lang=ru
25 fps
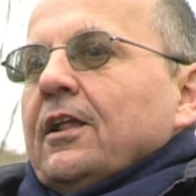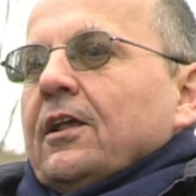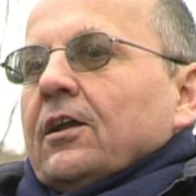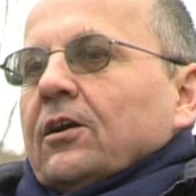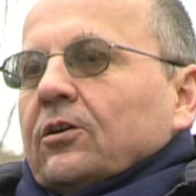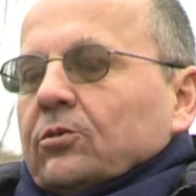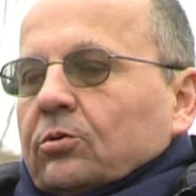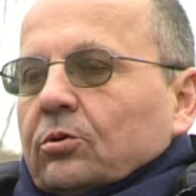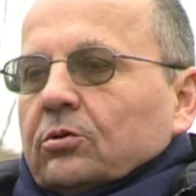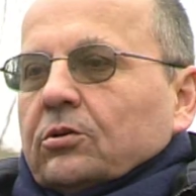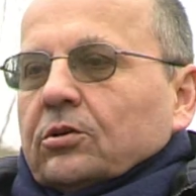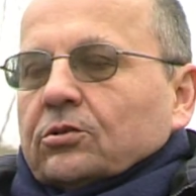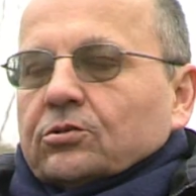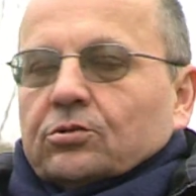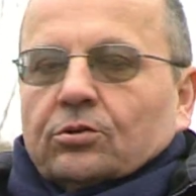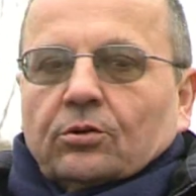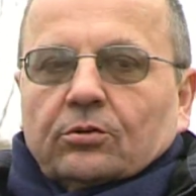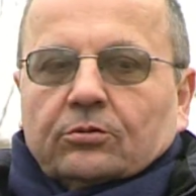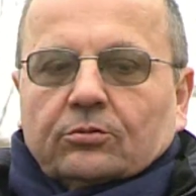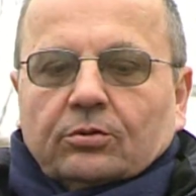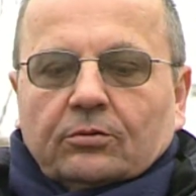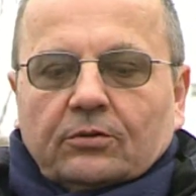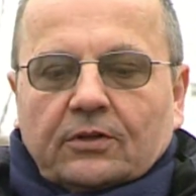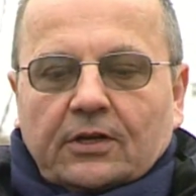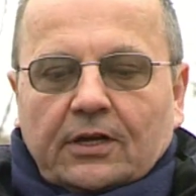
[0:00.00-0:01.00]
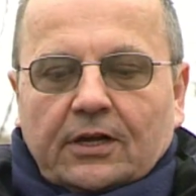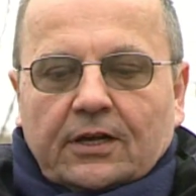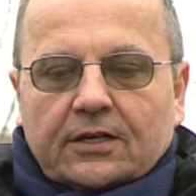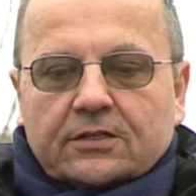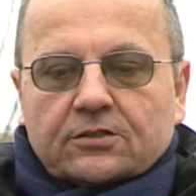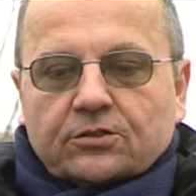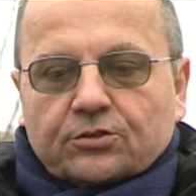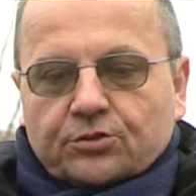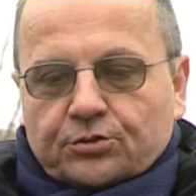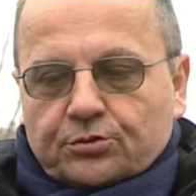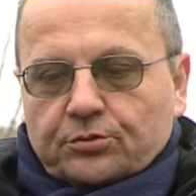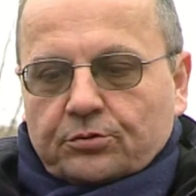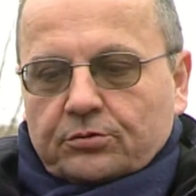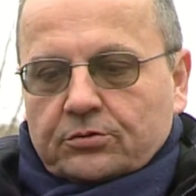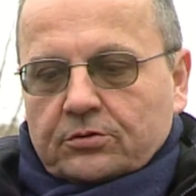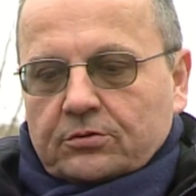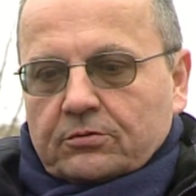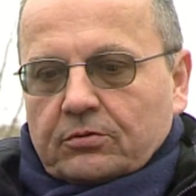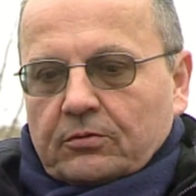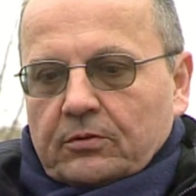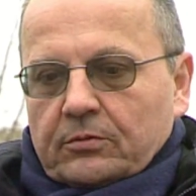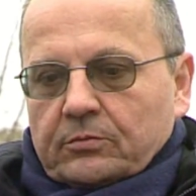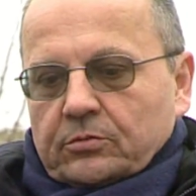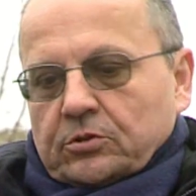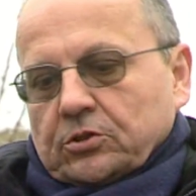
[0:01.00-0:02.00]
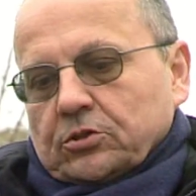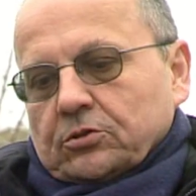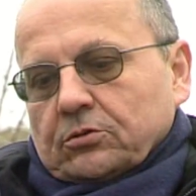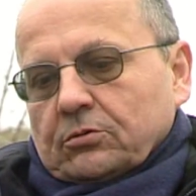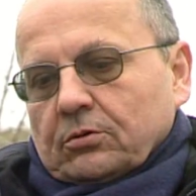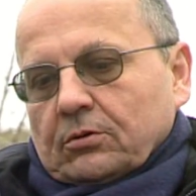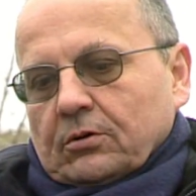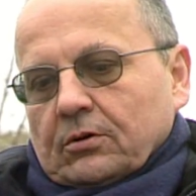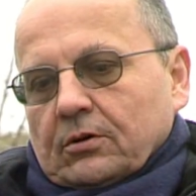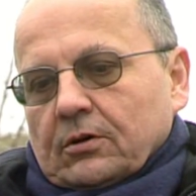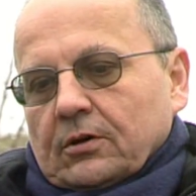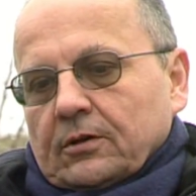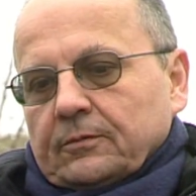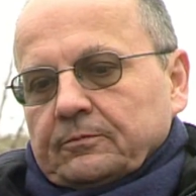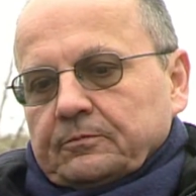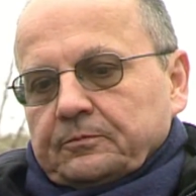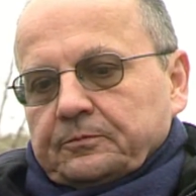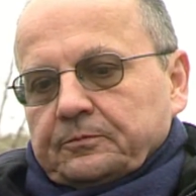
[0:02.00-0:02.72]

Кто-то шел туда с чувством, что